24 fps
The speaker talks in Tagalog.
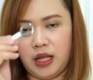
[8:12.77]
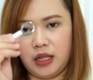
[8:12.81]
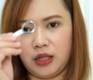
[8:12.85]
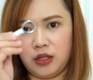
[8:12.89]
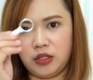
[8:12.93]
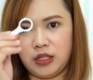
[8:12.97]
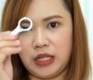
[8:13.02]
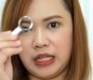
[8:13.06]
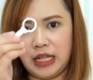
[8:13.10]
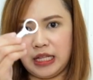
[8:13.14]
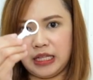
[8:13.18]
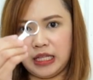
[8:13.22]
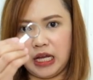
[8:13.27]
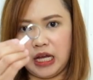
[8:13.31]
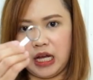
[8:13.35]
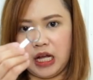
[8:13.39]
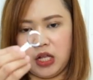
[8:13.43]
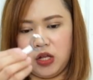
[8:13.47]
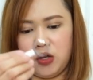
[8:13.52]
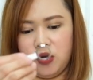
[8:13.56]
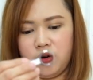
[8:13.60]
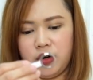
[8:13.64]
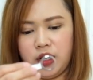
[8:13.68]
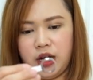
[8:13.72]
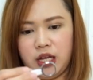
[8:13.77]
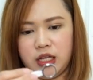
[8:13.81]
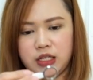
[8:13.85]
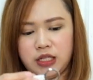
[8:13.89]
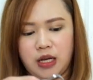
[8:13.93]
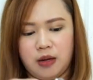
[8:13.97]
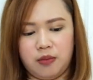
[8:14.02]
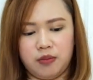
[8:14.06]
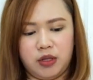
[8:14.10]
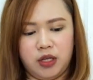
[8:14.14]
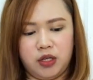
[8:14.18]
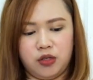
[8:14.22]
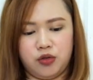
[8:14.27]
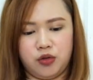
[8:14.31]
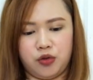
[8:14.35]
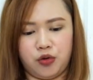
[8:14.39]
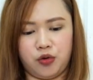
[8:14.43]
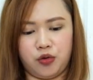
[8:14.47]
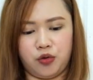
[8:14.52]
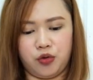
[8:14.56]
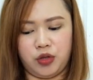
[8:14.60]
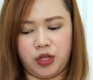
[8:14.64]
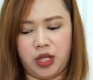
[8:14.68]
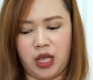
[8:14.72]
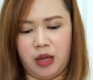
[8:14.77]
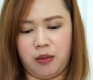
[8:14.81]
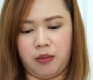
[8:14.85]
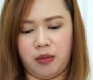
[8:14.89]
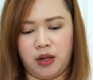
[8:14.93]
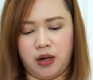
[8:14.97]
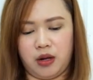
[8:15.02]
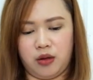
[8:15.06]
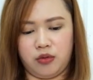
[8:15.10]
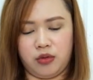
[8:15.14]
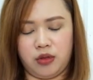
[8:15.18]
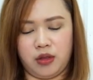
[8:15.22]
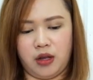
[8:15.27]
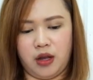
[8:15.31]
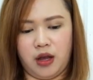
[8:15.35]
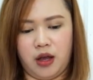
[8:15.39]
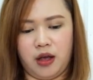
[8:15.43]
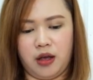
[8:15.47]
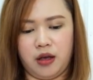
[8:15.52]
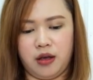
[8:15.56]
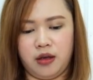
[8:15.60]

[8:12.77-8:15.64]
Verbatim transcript: Sarap tanggal yung ring something churulot keneret niya.